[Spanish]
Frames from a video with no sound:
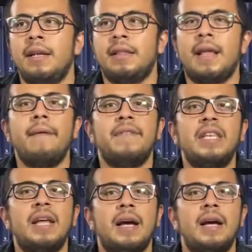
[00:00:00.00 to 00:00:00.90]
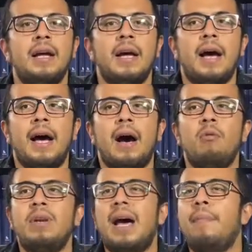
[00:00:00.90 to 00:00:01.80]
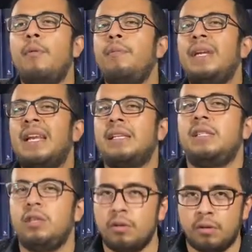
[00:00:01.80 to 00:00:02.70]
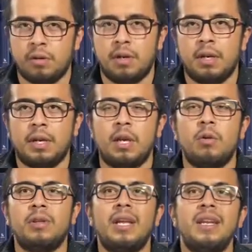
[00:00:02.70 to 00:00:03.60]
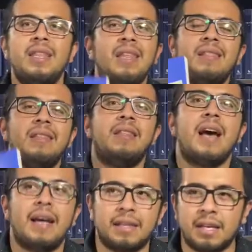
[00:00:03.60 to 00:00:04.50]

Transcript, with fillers: da vida a una abominación que no tiene identidad,